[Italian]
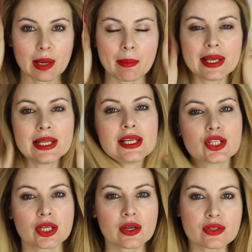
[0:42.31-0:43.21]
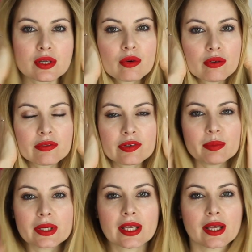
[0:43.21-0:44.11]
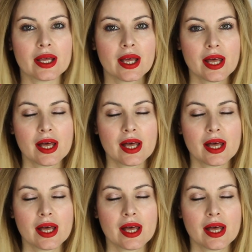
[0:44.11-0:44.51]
capelli lisci così gonfi perché